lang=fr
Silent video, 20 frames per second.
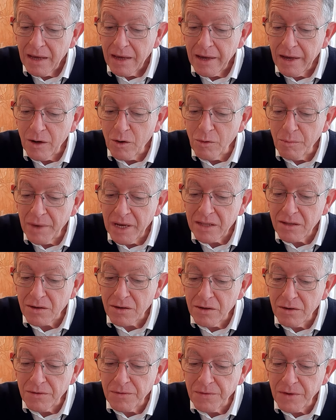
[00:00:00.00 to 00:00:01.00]
Et le
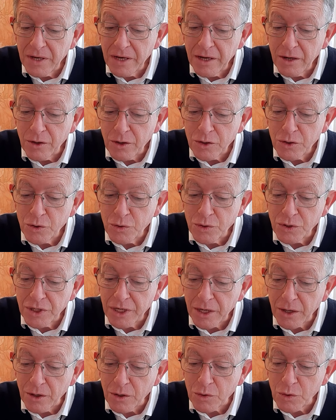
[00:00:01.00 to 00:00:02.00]
maître fit l'éloge du
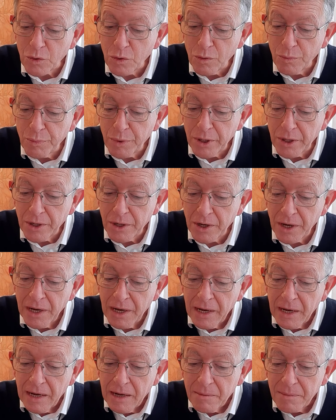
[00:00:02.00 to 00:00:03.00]
gérant trompeur
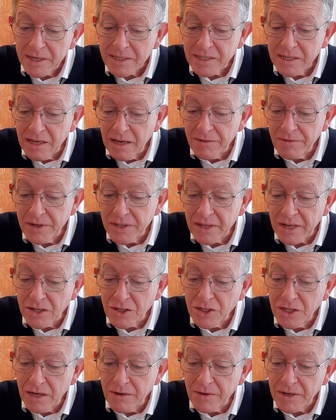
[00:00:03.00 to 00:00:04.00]
parce qu'il avait
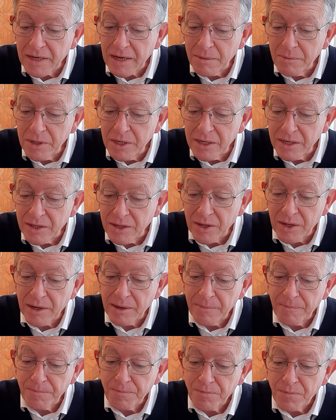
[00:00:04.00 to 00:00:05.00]
agi avec
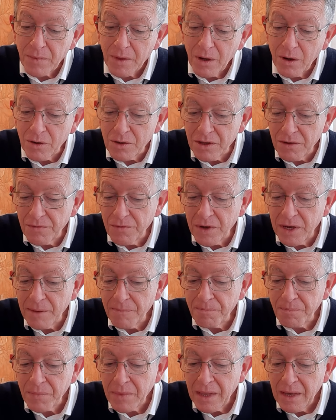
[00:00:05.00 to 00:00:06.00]
habileté. En effet,
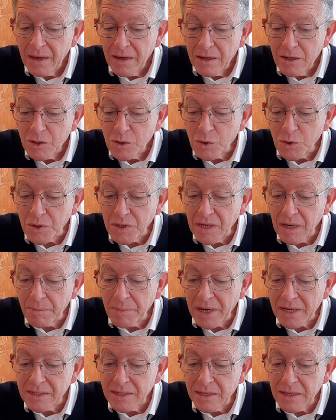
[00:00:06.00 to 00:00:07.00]
ceux qui
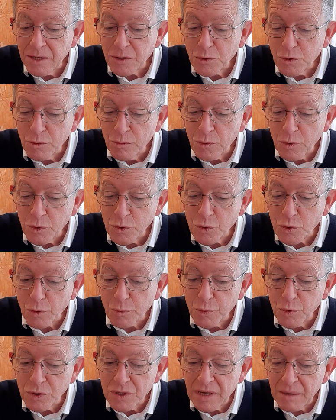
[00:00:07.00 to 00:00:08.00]
appartiennent à ce monde sont
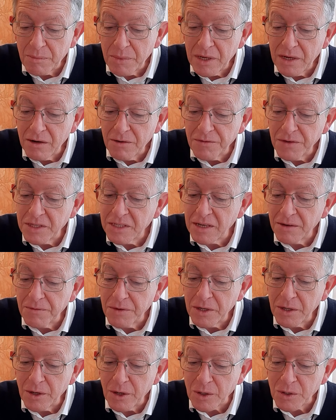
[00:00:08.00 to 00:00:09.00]
plus habiles
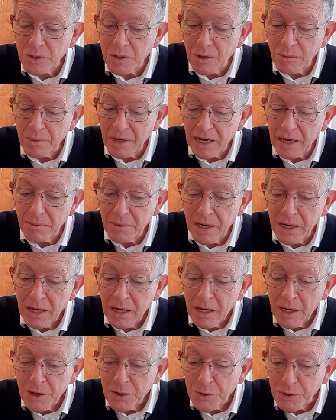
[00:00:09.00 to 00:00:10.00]
vis-à-vis de leurs semblables
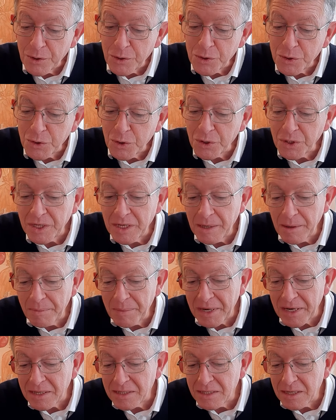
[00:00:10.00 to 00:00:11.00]
que ceux qui
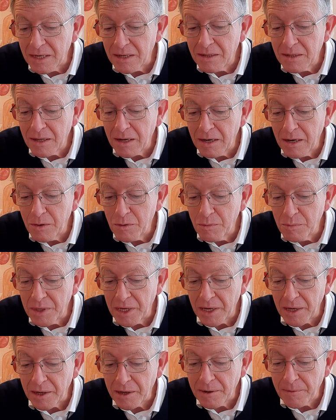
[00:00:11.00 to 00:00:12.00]
appartiennent à la
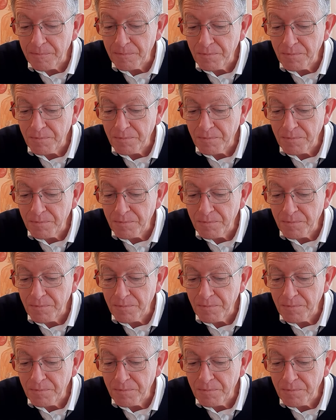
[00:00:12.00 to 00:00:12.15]
lumière.